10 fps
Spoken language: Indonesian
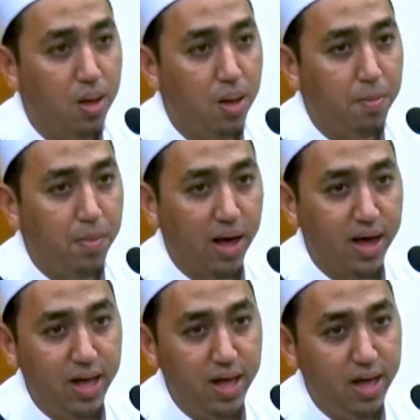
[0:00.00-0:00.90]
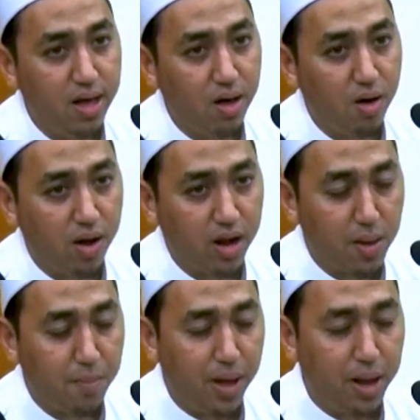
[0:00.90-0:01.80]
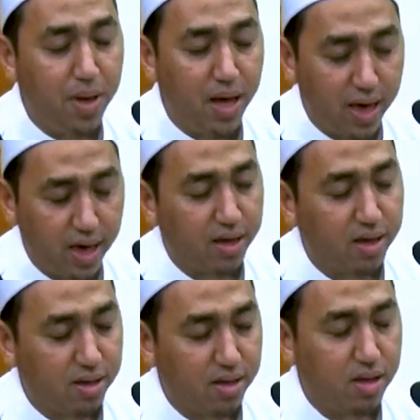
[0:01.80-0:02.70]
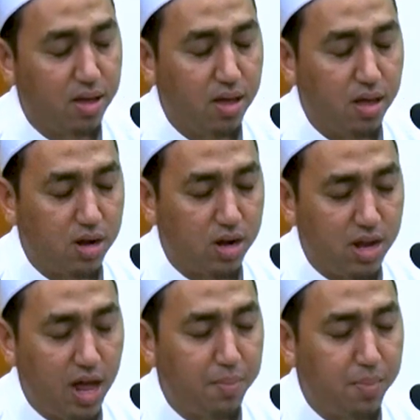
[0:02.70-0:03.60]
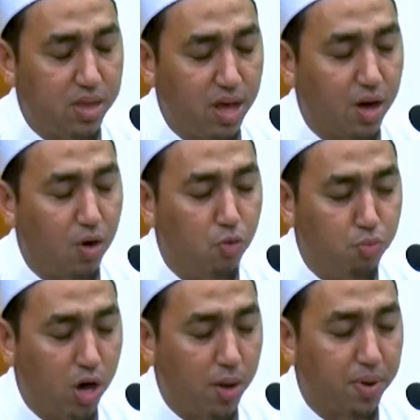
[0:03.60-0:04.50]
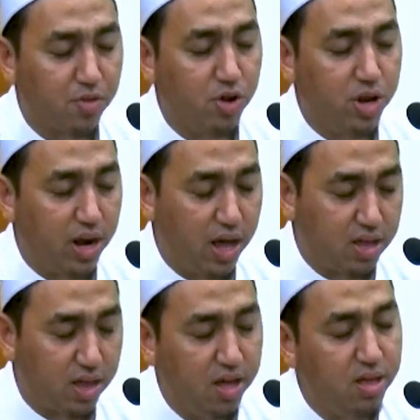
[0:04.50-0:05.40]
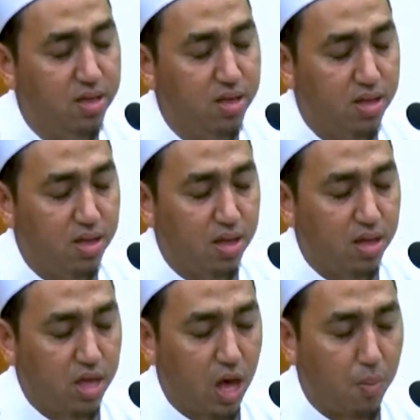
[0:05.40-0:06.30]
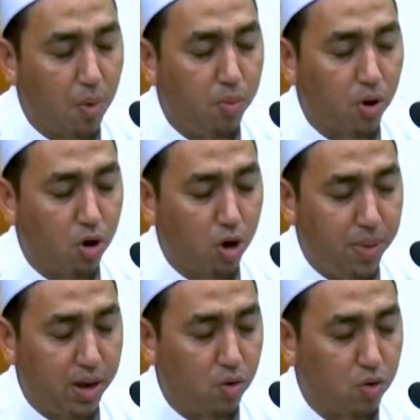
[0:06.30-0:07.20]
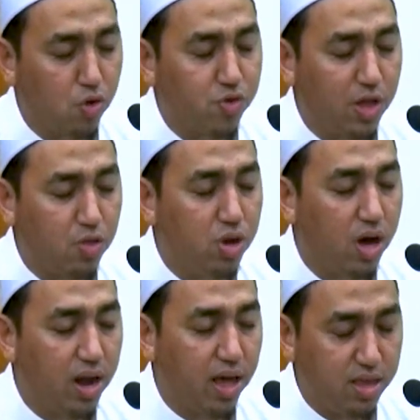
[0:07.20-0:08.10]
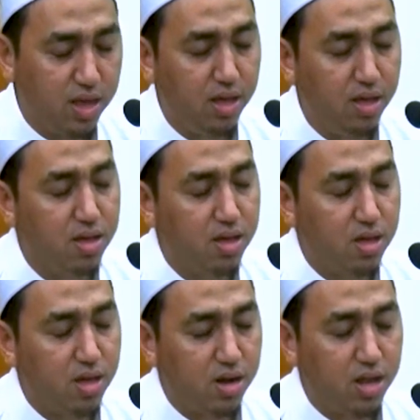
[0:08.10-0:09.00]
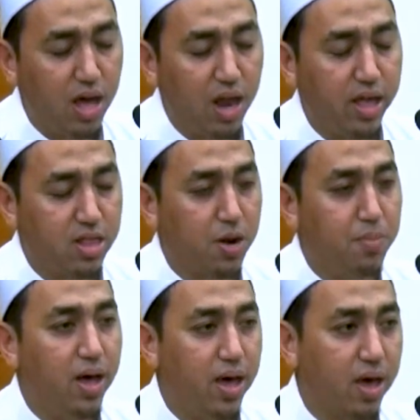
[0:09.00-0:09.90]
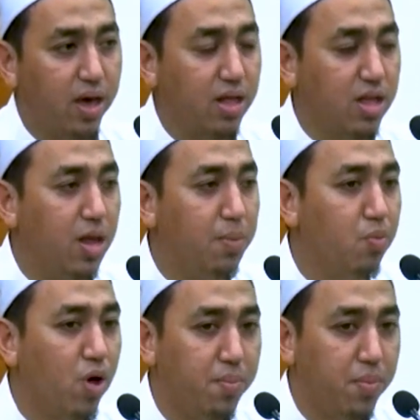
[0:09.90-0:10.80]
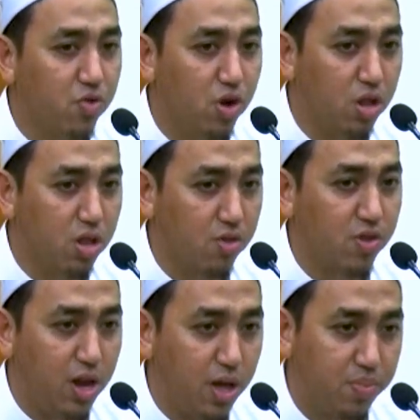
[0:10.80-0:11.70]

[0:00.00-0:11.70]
Maka orang yang paling baik di dalam menjaga hubungan persaudaraannya yang mau berkorban untuk satu dengan lainnya dialah yang terbaik kata Nabi Muhammad SAW. alaihi wasallam.